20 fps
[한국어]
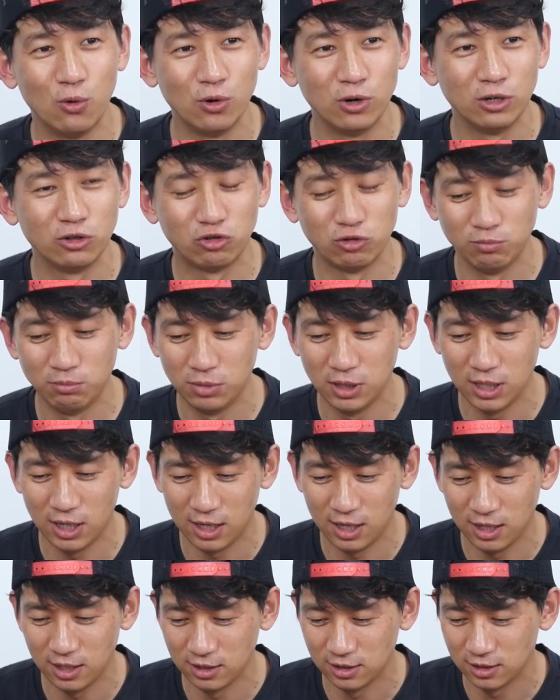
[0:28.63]
오늘
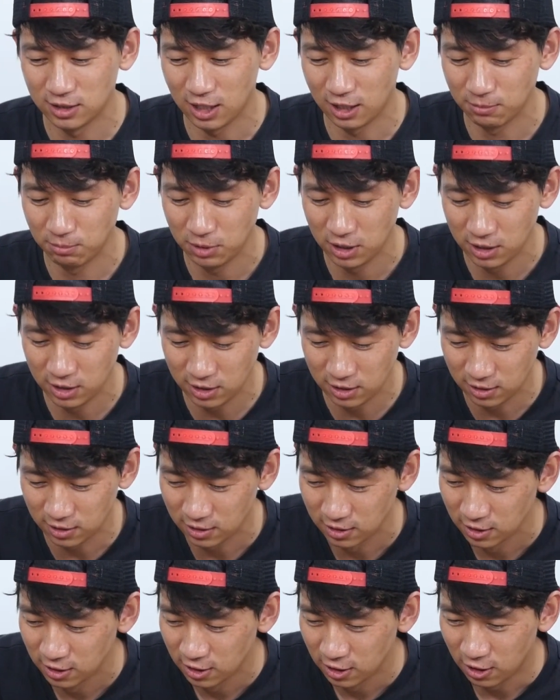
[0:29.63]
준비한
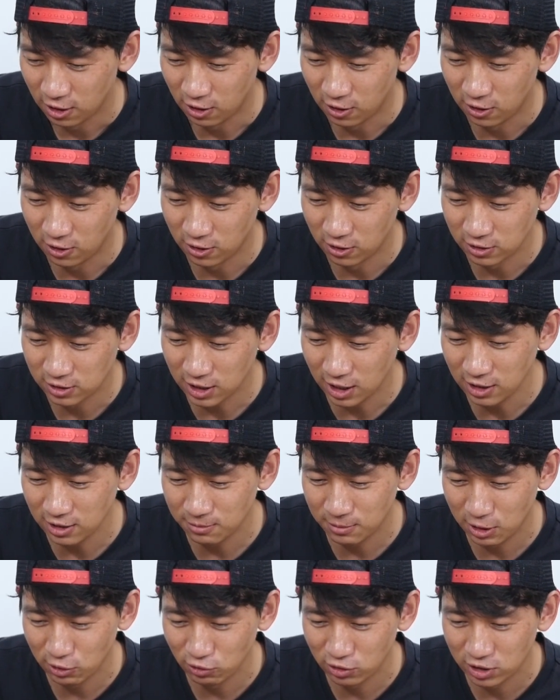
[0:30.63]
장비는 어, 사이드
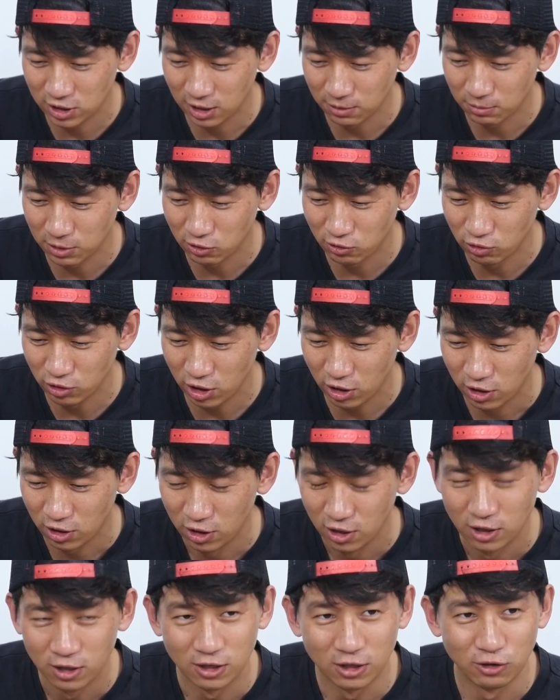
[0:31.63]
마운트 장비고요.
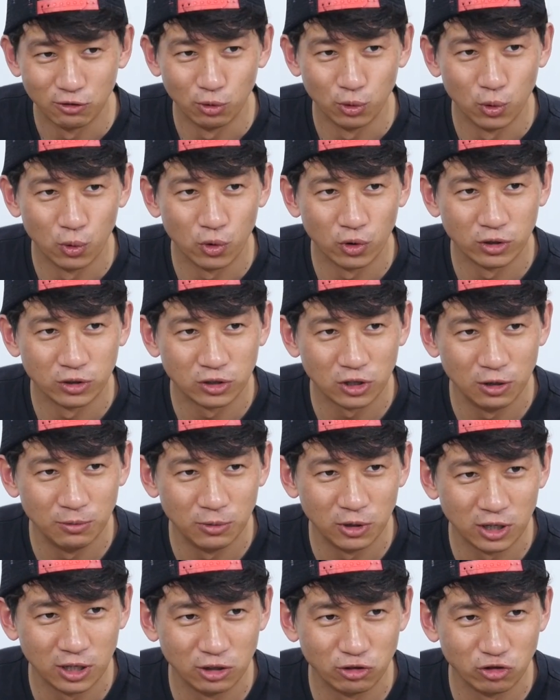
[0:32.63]
그리고 요거를
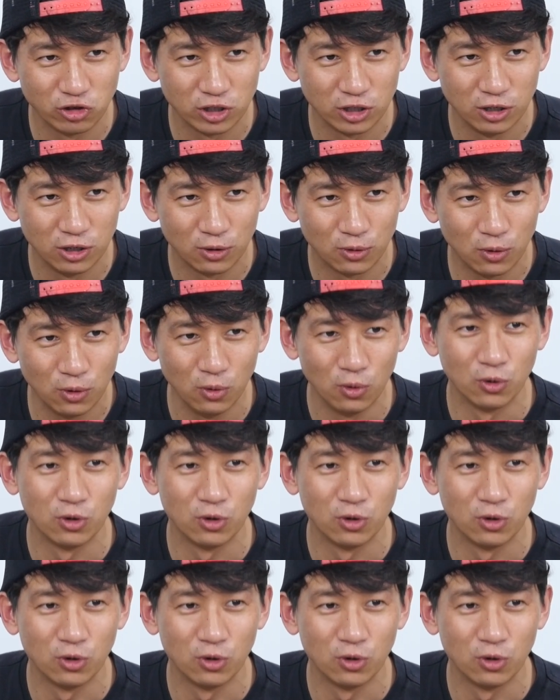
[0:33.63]
설명해 주시려고